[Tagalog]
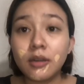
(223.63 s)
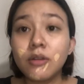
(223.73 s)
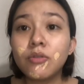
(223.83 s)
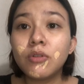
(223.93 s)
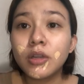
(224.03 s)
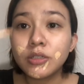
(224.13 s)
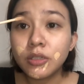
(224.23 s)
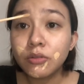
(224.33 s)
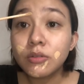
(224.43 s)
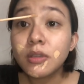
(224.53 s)
Ano ko lang
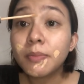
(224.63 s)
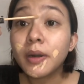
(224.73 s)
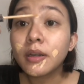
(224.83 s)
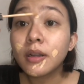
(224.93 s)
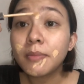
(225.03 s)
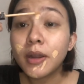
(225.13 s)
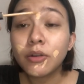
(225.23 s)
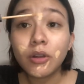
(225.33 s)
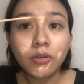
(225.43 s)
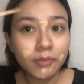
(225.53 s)
siya dun sa part na
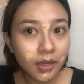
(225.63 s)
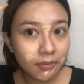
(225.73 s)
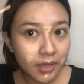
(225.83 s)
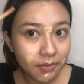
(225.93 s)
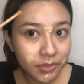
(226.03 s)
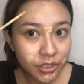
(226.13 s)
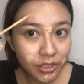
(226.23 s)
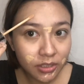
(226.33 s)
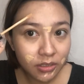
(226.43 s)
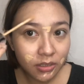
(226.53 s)
meron ako mga
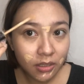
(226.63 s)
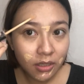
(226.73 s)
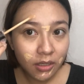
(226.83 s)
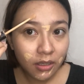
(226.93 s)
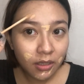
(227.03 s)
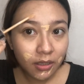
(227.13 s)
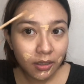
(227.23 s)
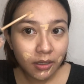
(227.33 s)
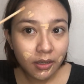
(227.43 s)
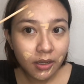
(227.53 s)
blemishes.
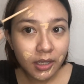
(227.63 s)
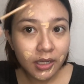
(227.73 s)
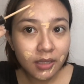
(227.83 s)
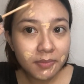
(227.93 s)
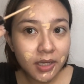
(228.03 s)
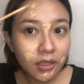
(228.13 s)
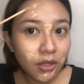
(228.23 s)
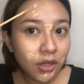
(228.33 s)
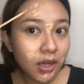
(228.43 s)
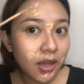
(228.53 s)
Ang init, pinatay
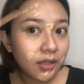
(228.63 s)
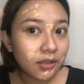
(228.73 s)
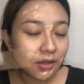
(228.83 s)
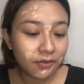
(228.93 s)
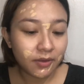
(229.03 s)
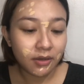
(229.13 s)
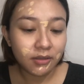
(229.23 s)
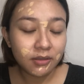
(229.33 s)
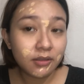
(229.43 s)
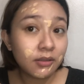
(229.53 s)
ko yung electric fan.